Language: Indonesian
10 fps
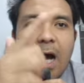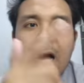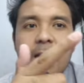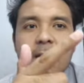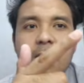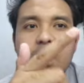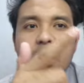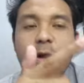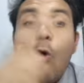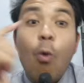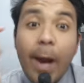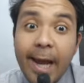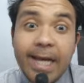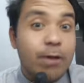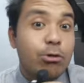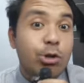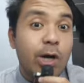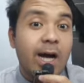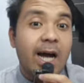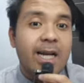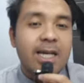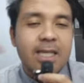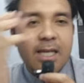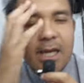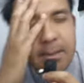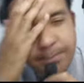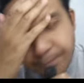Unknown itu juga nggak ada jadi